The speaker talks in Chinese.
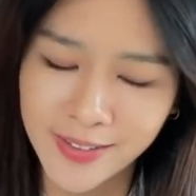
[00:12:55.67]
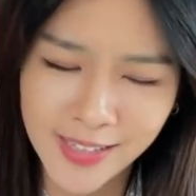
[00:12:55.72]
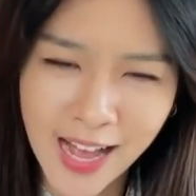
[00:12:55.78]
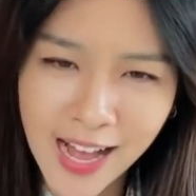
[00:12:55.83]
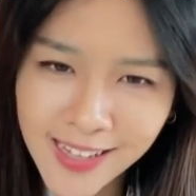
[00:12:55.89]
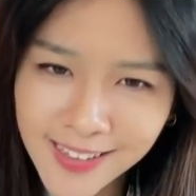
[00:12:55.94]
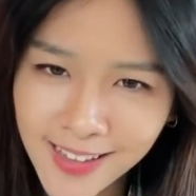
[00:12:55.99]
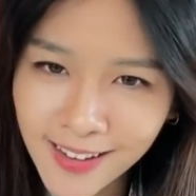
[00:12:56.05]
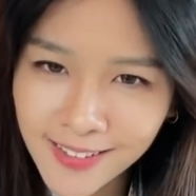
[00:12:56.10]

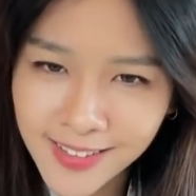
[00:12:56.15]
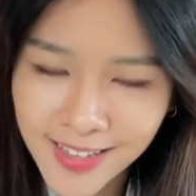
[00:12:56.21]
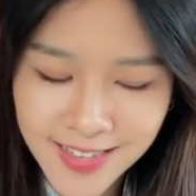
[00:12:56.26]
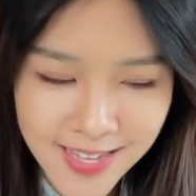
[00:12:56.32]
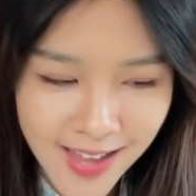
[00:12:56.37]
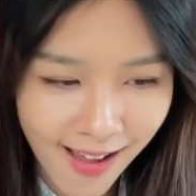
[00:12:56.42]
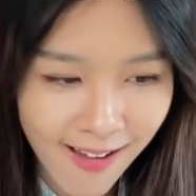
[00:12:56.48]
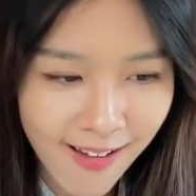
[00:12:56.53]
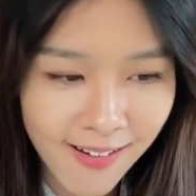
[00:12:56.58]
她当年
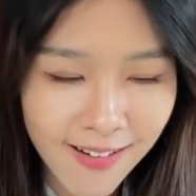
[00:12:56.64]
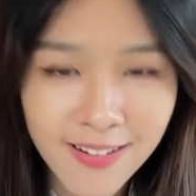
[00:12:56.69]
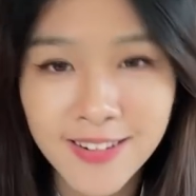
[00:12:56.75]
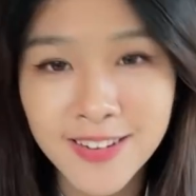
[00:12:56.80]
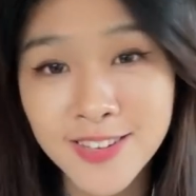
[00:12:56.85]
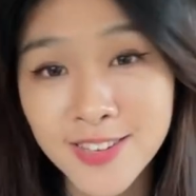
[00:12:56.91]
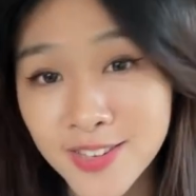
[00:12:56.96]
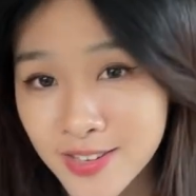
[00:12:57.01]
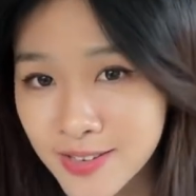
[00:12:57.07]
才
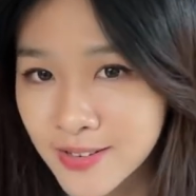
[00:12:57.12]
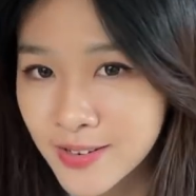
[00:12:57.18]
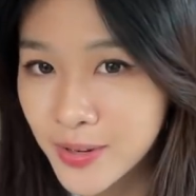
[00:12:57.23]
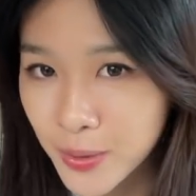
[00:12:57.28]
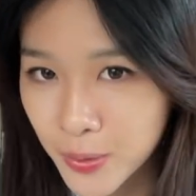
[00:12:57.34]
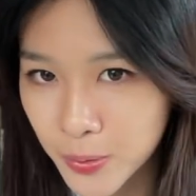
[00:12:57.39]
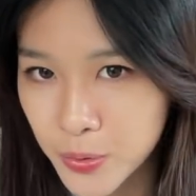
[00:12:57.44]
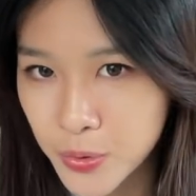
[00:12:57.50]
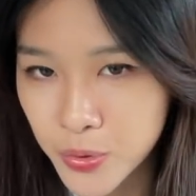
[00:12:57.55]

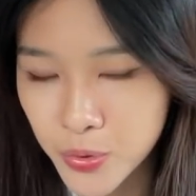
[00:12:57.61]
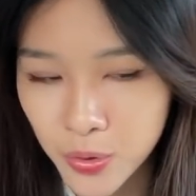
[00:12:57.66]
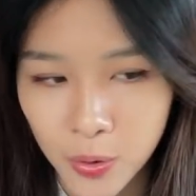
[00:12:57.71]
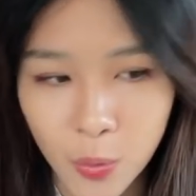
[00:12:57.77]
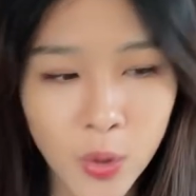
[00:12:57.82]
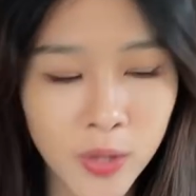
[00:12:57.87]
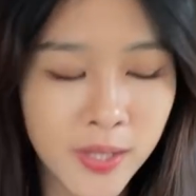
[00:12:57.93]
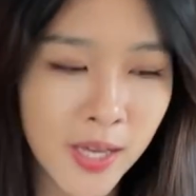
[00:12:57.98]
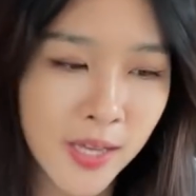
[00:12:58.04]
26岁，
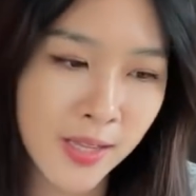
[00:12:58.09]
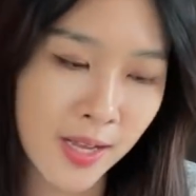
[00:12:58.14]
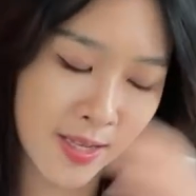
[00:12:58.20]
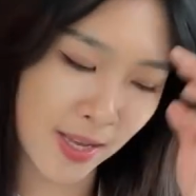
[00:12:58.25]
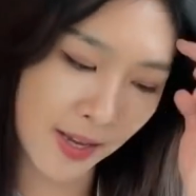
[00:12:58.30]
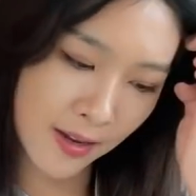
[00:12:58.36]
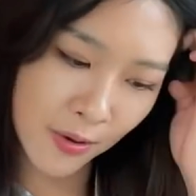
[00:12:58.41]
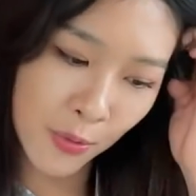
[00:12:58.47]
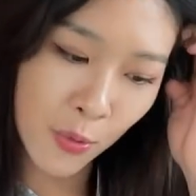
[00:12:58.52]
哇天哪，
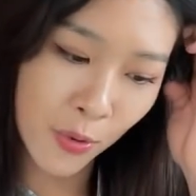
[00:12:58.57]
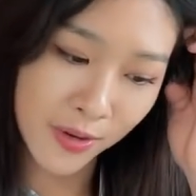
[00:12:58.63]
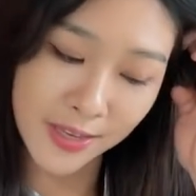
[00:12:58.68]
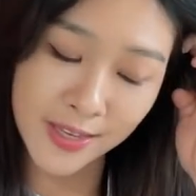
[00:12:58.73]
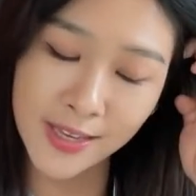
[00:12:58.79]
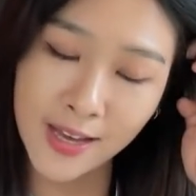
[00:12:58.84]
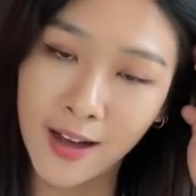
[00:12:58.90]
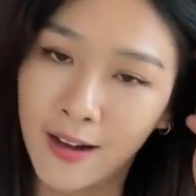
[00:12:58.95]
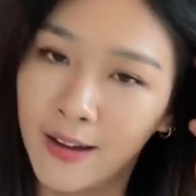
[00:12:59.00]
才跟我
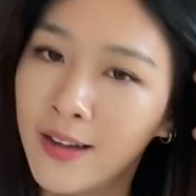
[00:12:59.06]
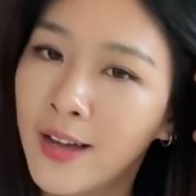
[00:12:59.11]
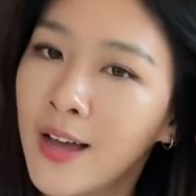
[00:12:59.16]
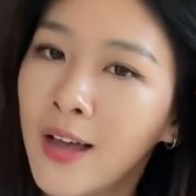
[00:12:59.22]
一样，